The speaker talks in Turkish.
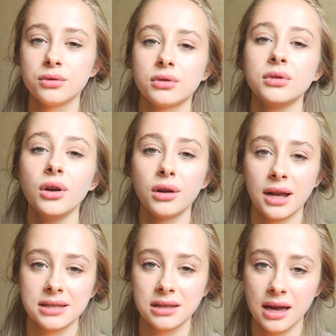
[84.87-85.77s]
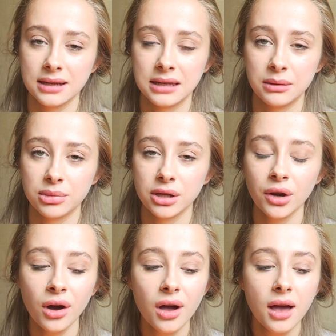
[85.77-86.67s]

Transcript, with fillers: uyruklu öğrenciler girebiliyor.